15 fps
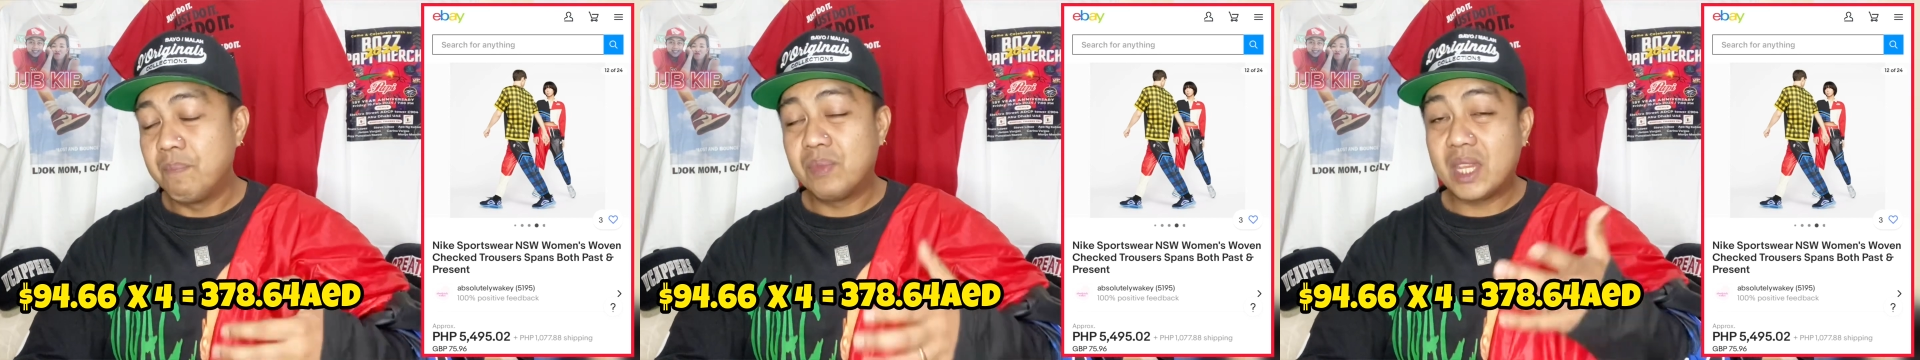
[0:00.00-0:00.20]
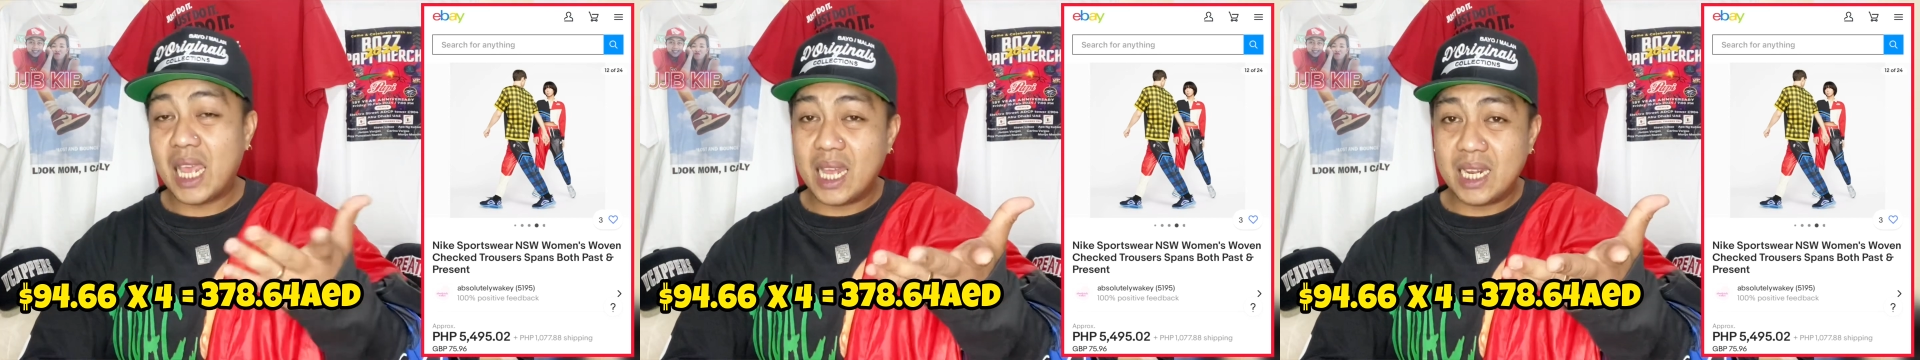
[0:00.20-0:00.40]

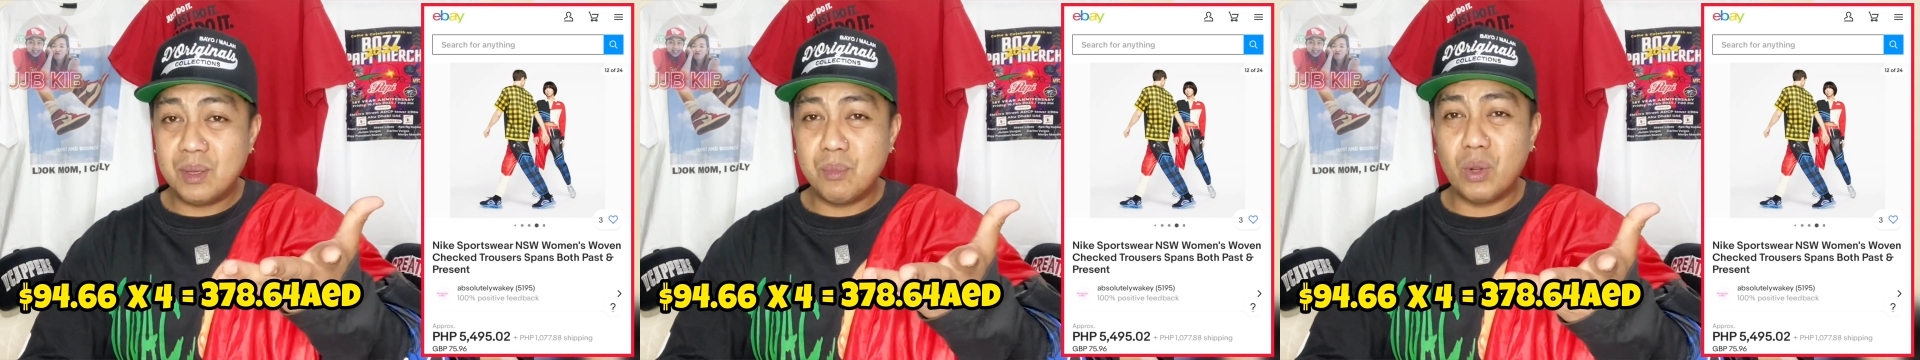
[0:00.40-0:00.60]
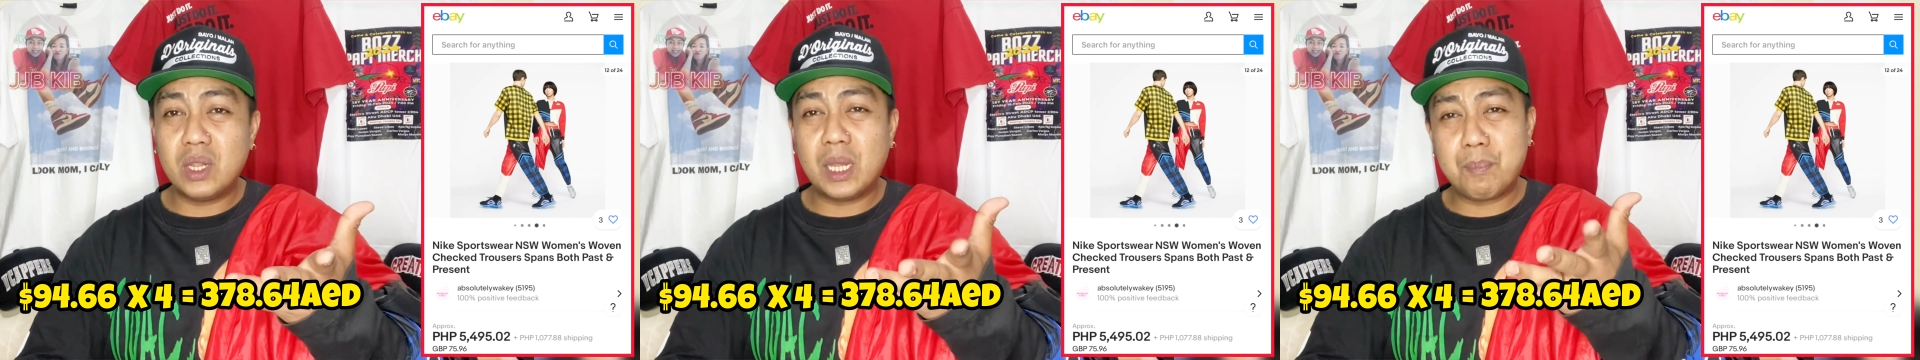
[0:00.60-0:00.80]
Then
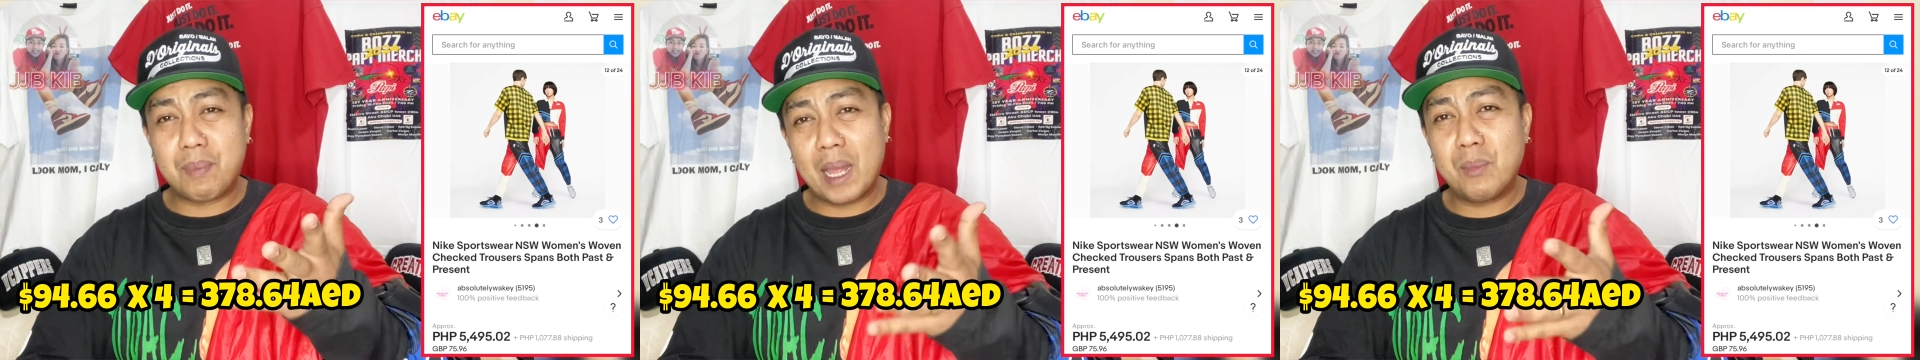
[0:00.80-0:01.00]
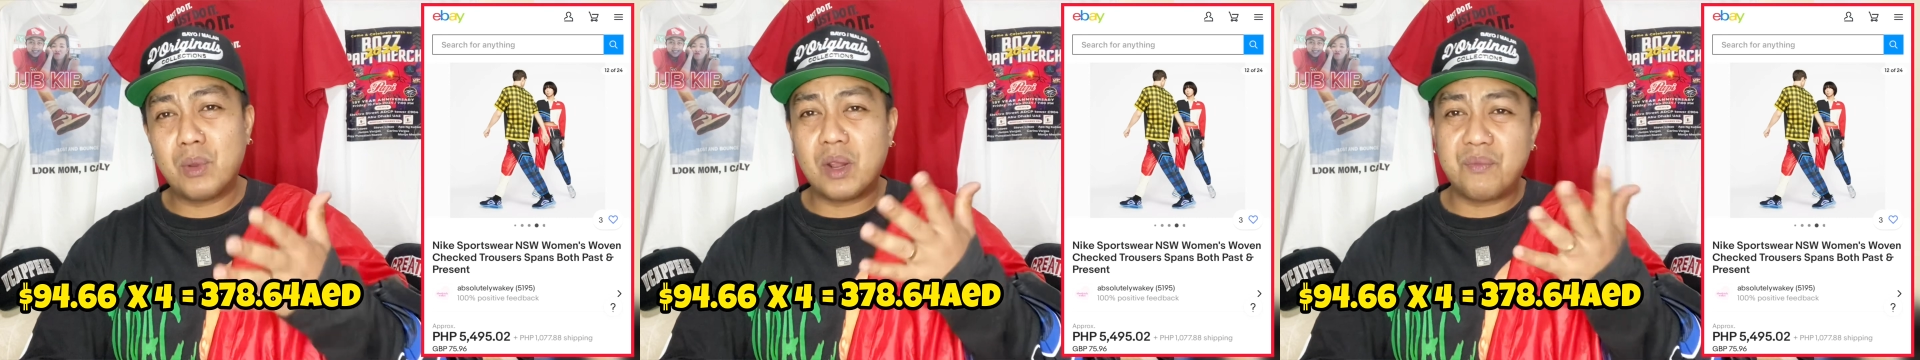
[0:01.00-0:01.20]

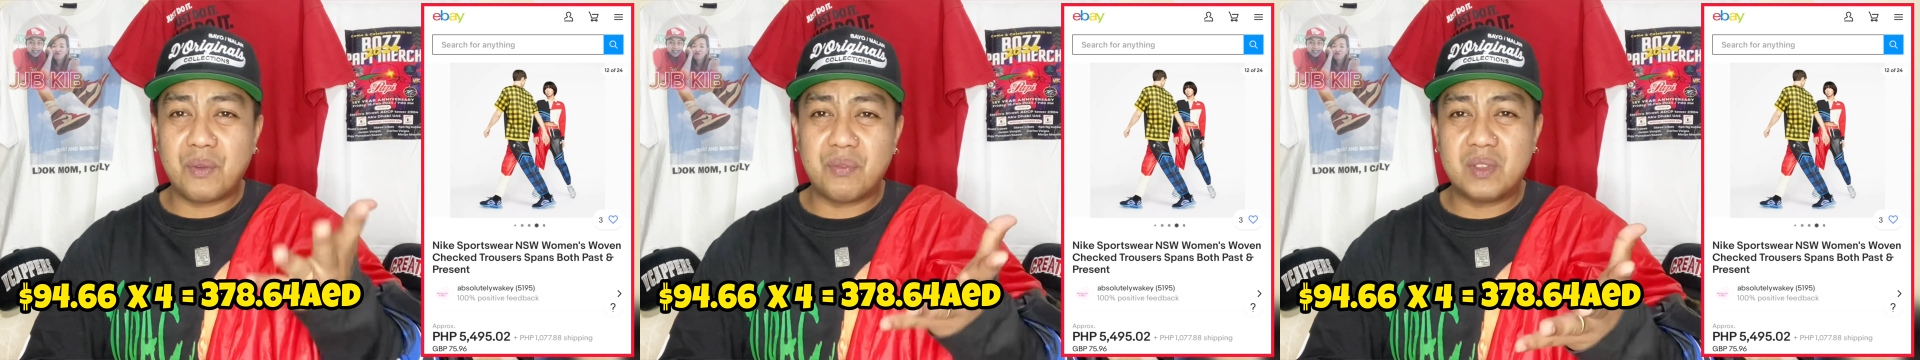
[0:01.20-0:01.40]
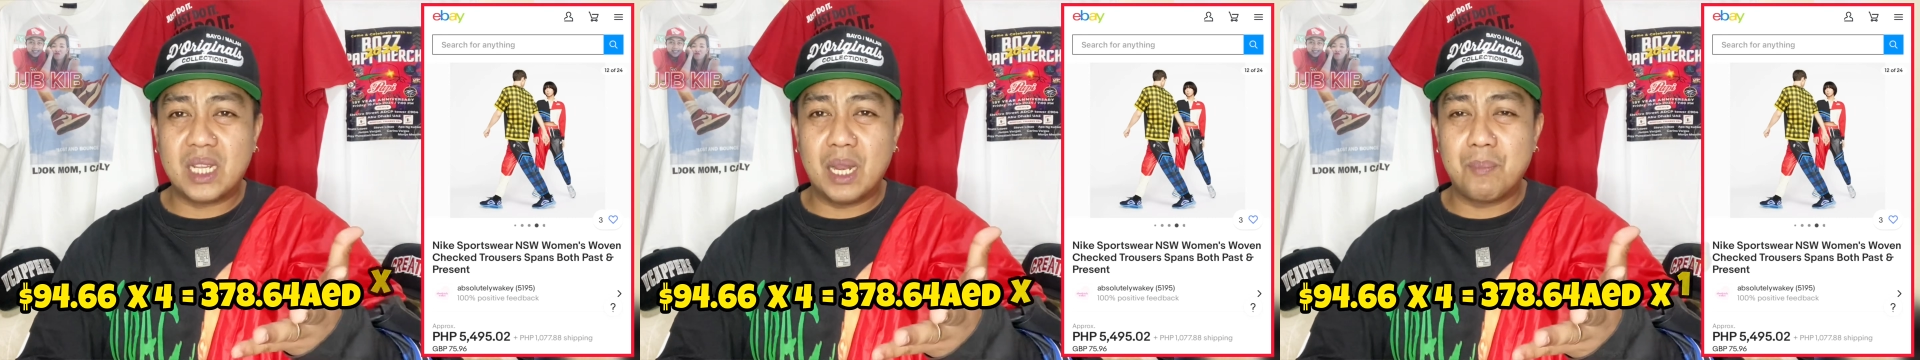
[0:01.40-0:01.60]
multiply mo ng
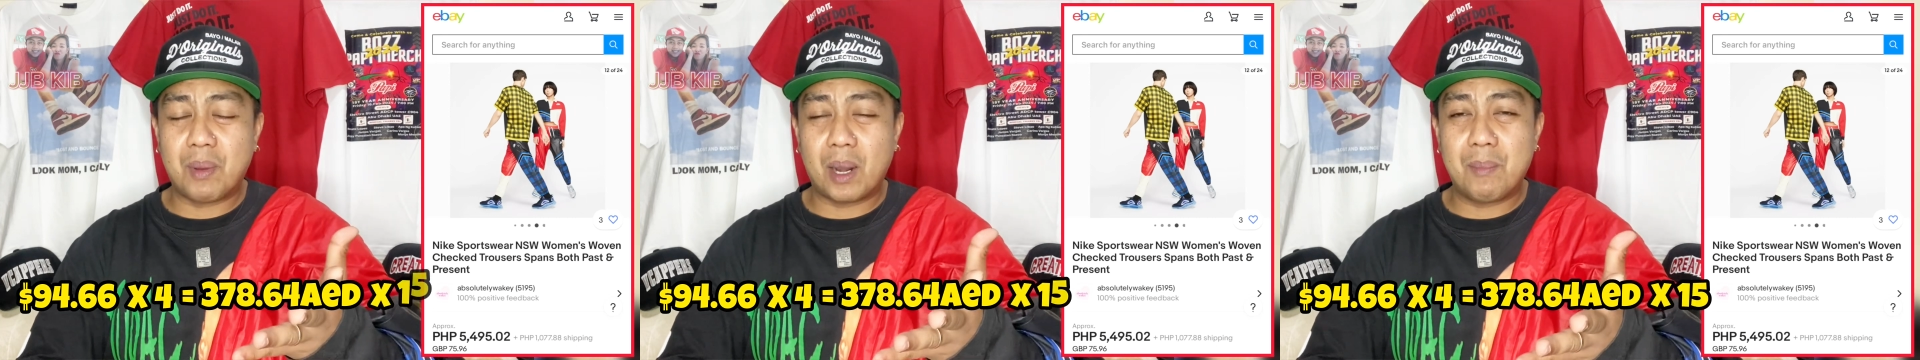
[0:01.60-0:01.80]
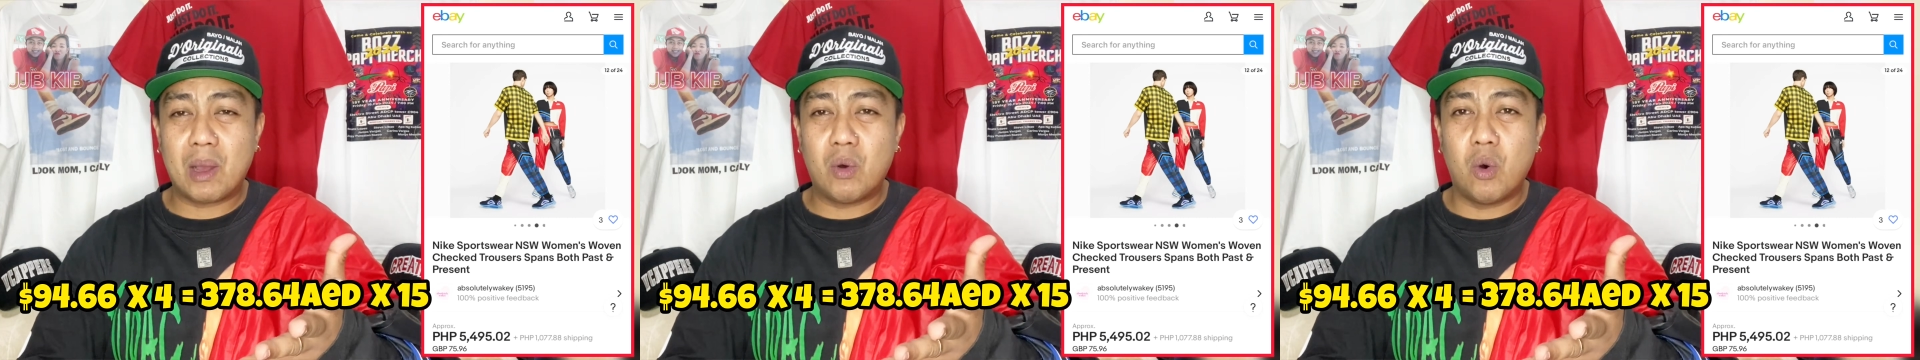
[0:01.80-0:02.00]
15
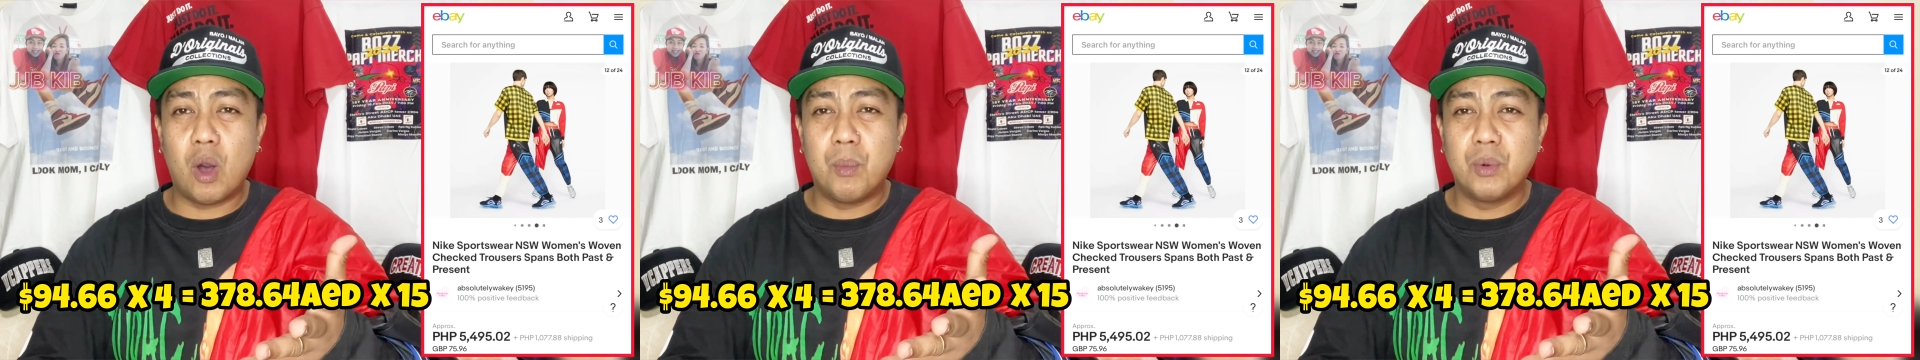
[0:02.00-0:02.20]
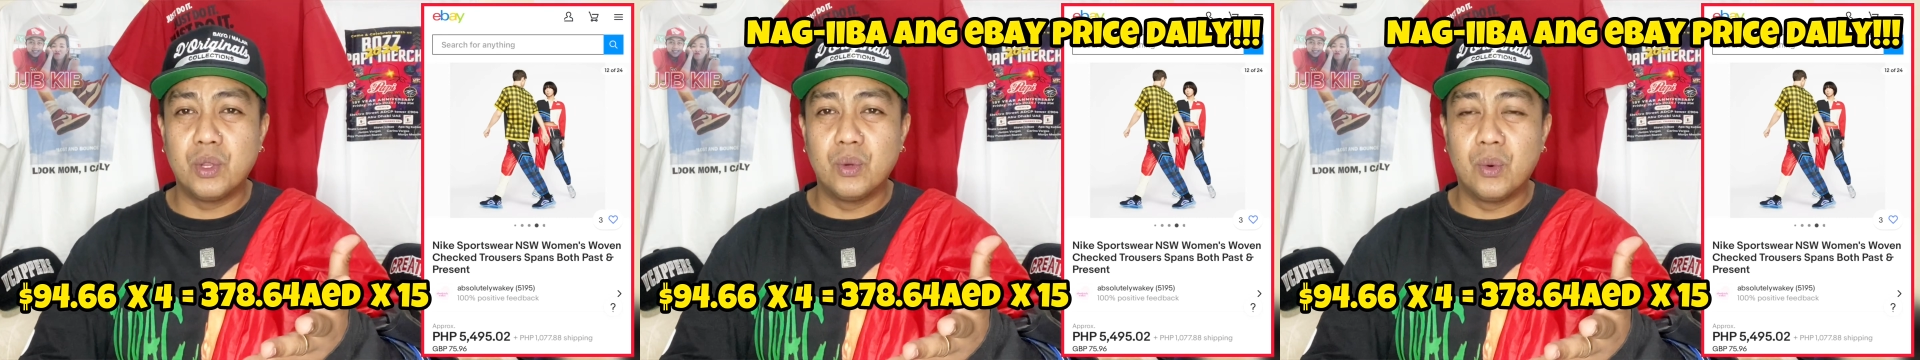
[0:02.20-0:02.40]
para makuha
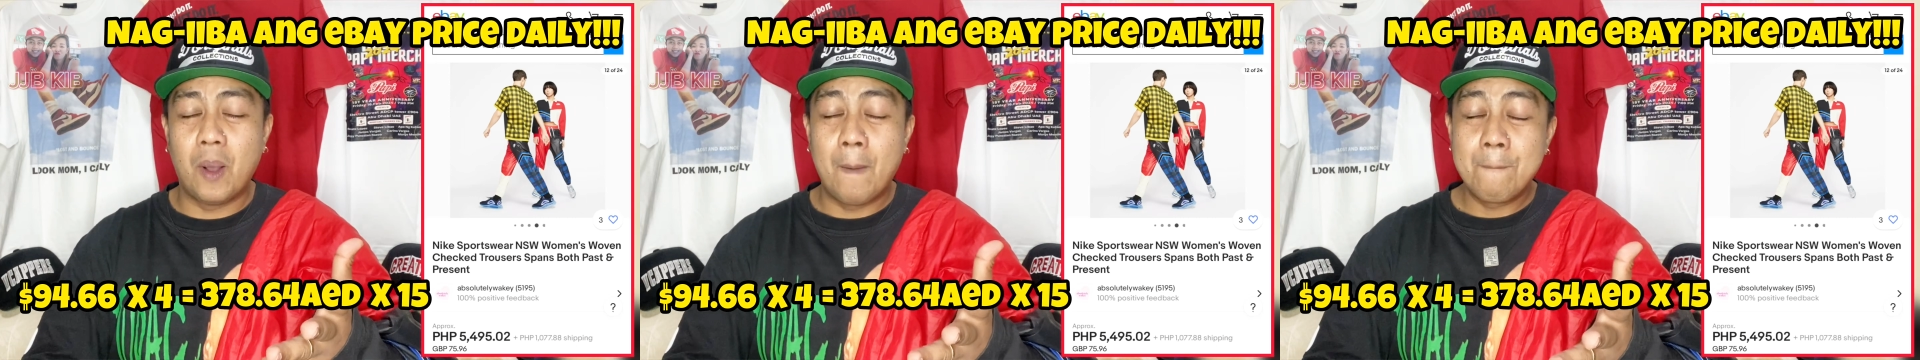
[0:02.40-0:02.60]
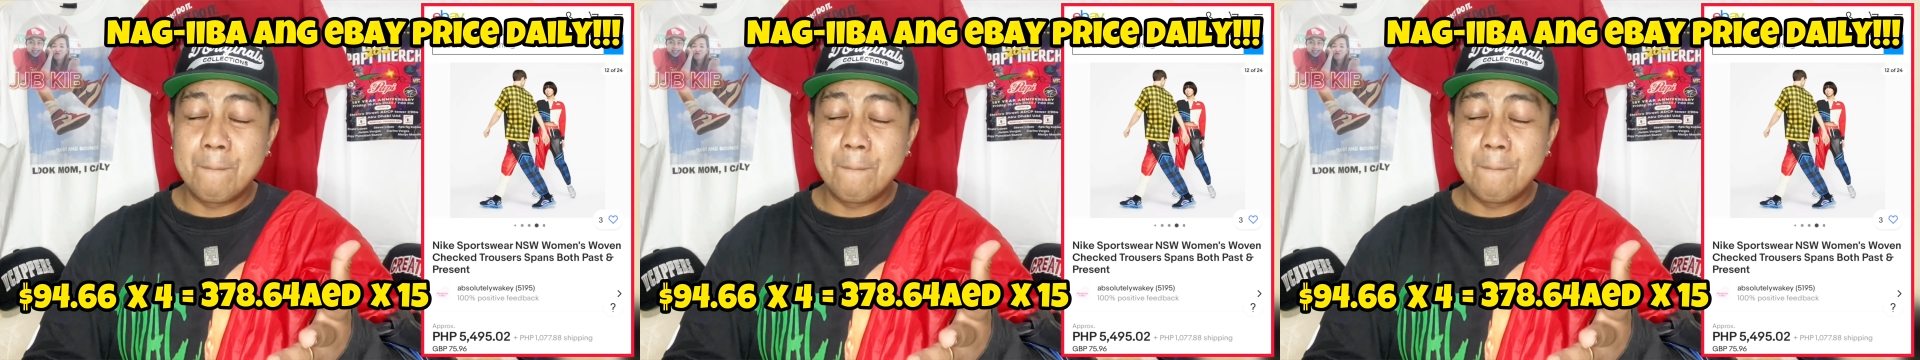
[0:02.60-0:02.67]
mo yung